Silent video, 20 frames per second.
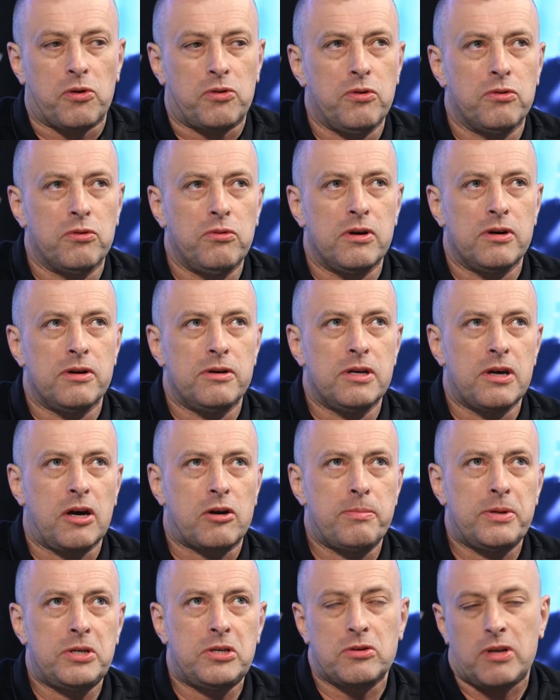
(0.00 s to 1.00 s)
w tym roku,
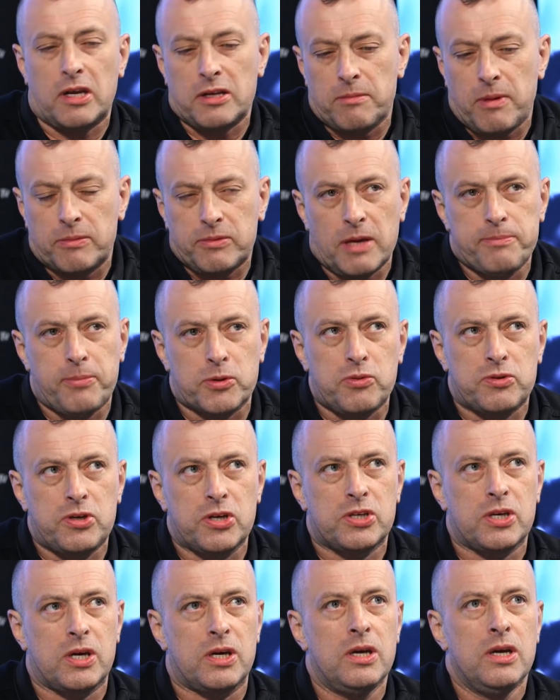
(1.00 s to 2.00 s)
jako 50 mam tutaj
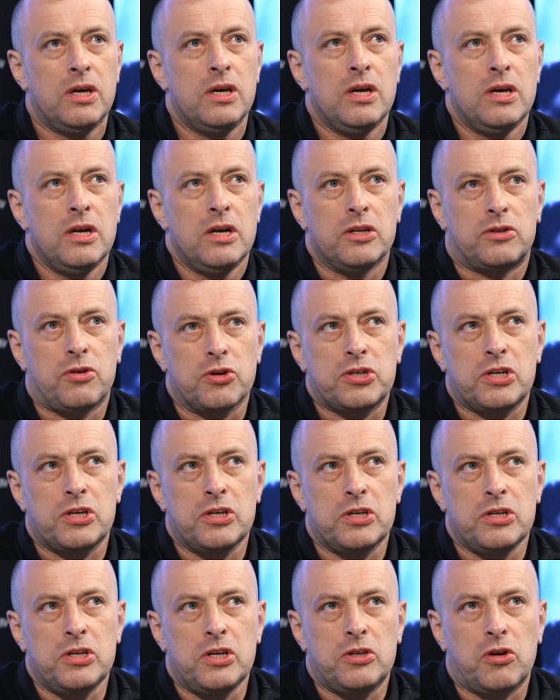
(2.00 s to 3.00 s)
poczucie, że
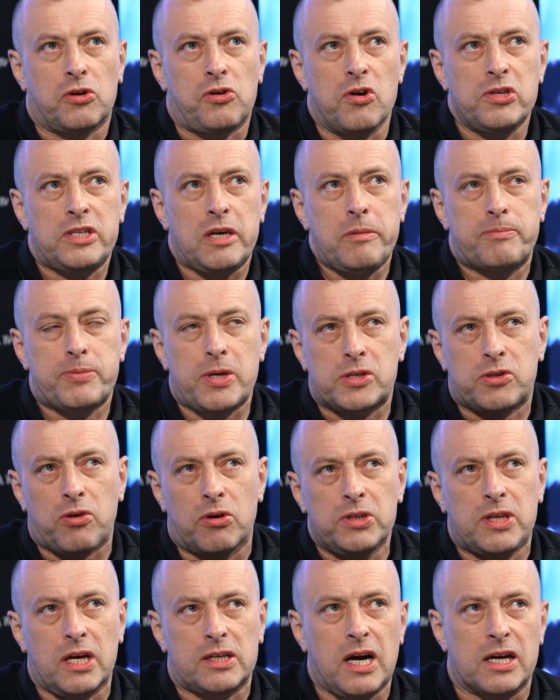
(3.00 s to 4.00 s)
toż do końca mi
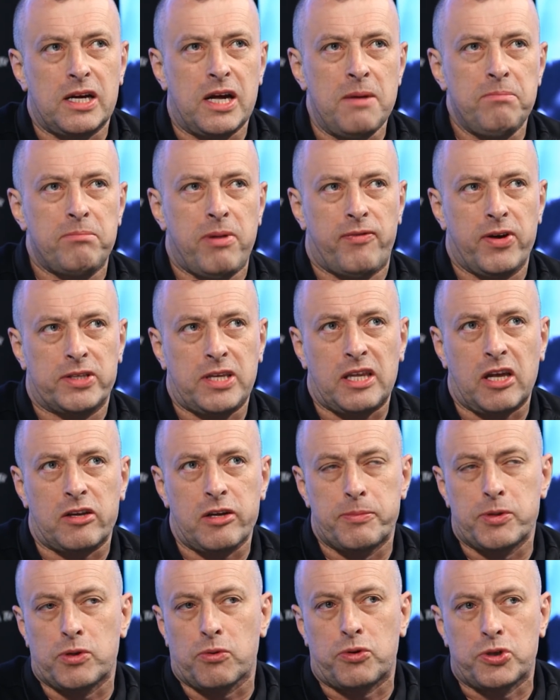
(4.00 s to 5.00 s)
przystoi taka gęba faceta,
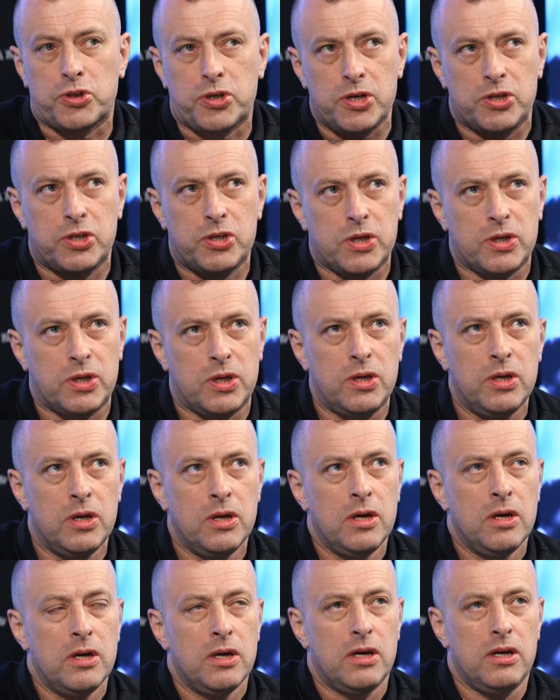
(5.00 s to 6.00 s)
tak który po prostu
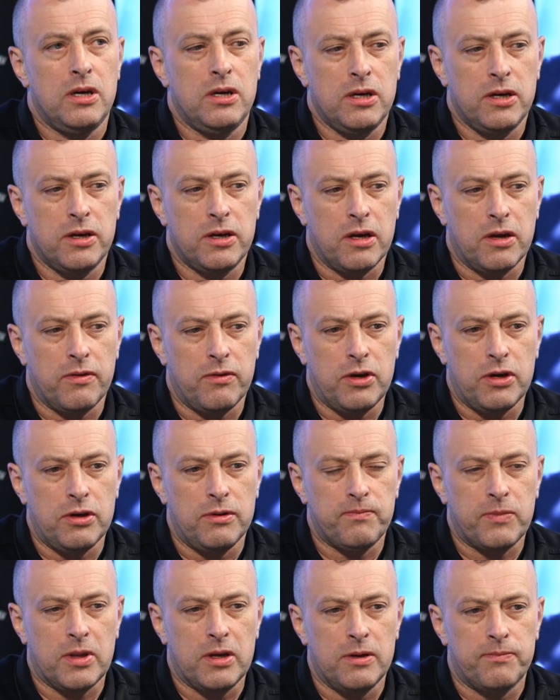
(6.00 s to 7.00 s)
krzyczy, yy,
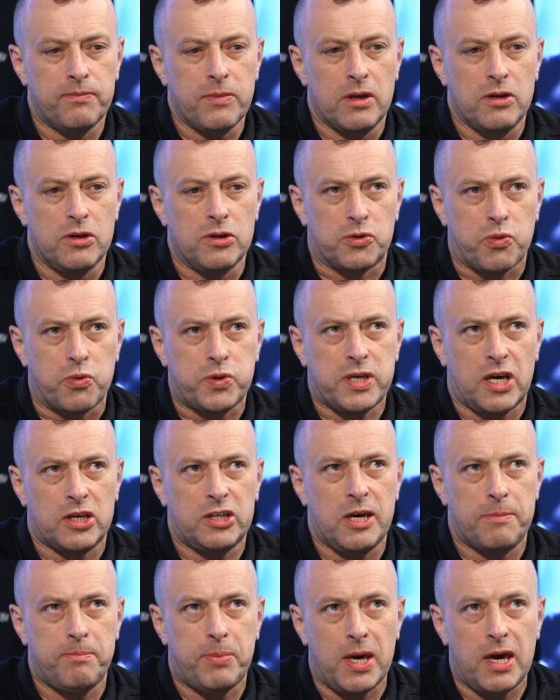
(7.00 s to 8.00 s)
yy,
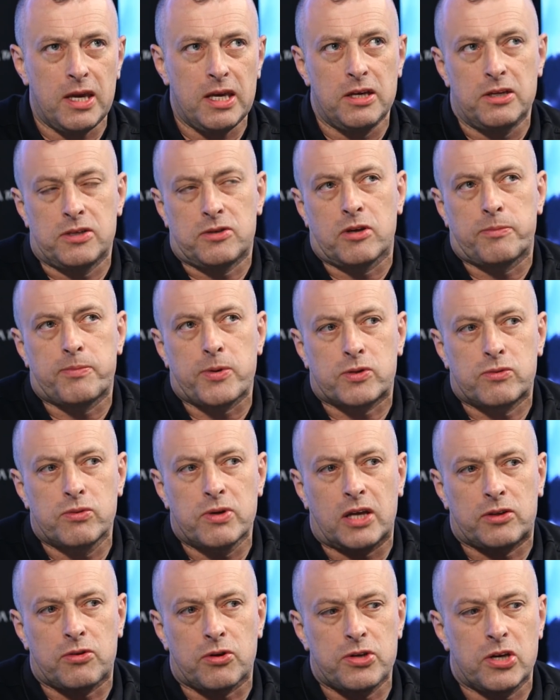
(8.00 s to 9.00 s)
rzuca się pieni i stąd po
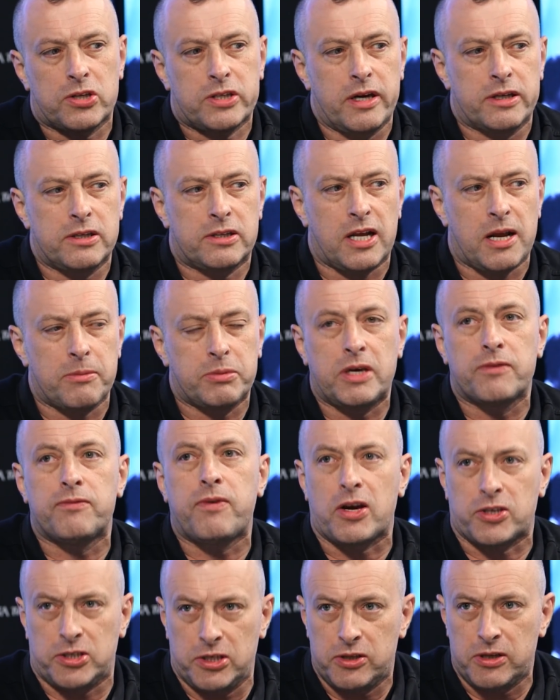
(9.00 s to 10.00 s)
prostu ja troszeczkę staram
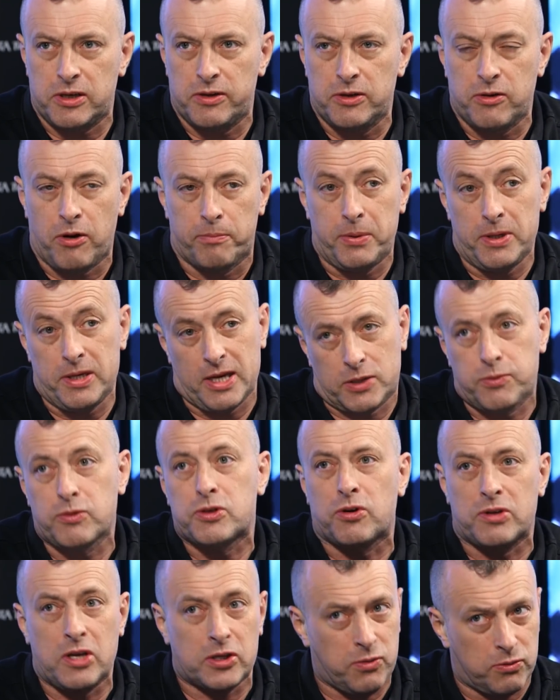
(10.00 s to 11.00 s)
się ważyć y, opinie.
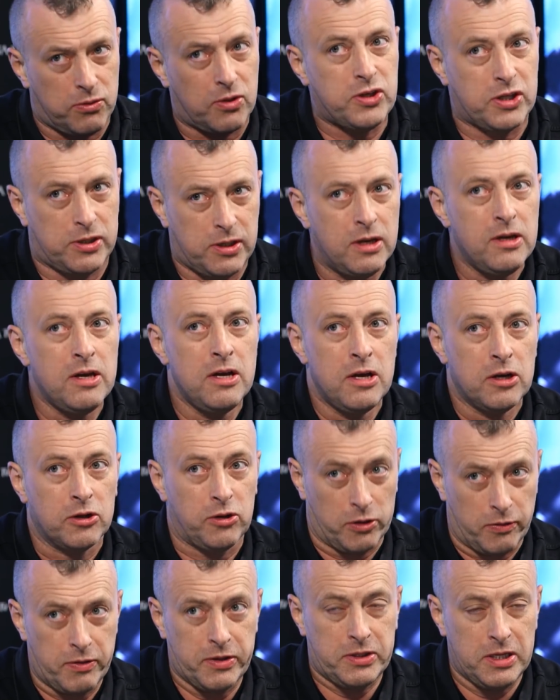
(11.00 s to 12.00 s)
Jak słyszę, one są dosyć
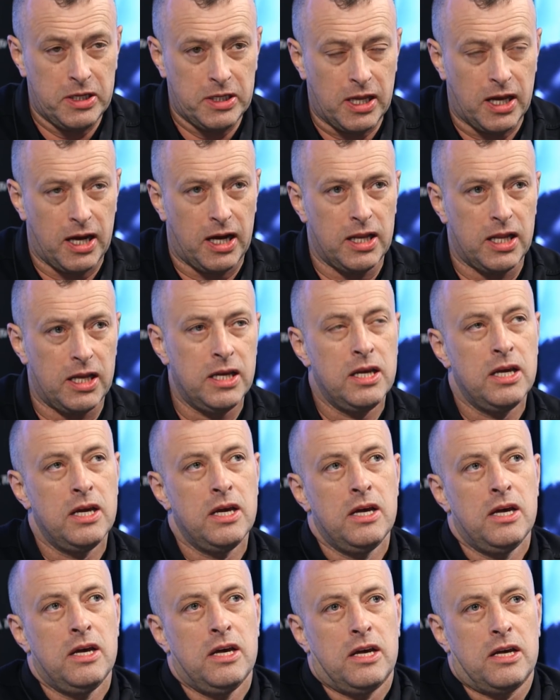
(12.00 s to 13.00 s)
kontrowersyjne, ale
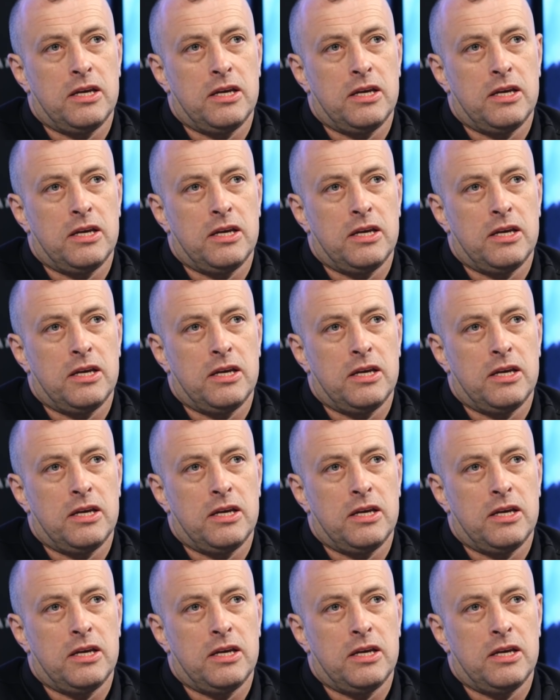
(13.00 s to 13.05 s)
